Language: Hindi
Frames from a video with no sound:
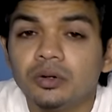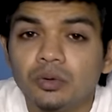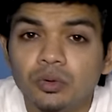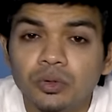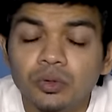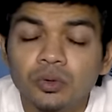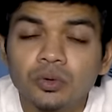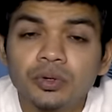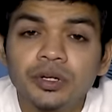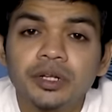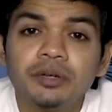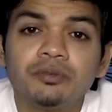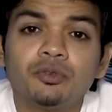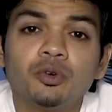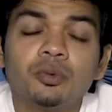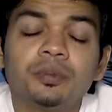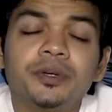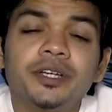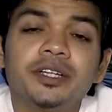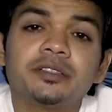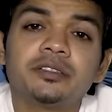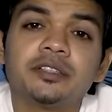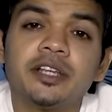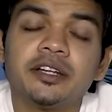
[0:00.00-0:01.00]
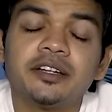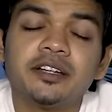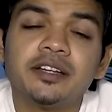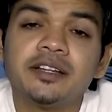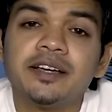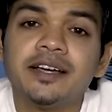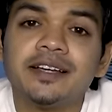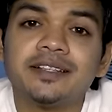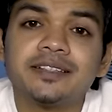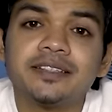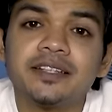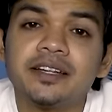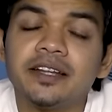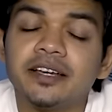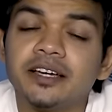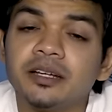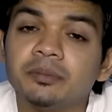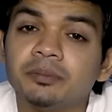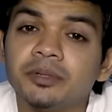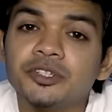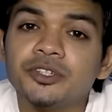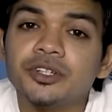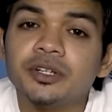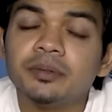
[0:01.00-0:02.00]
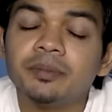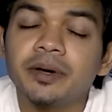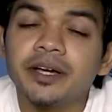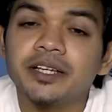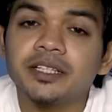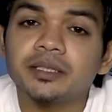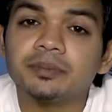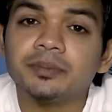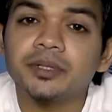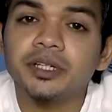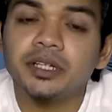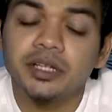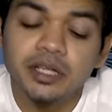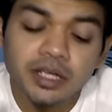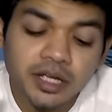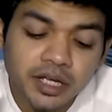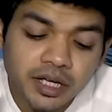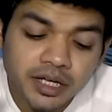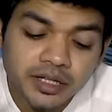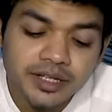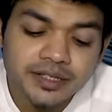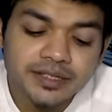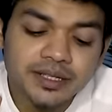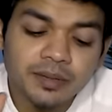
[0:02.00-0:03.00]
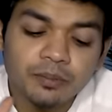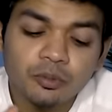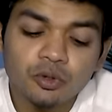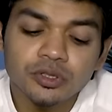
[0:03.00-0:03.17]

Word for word: उन्होंने वो भी इस जहरीली गैस से लेकिन बच नहीं पाए इसमें ये सब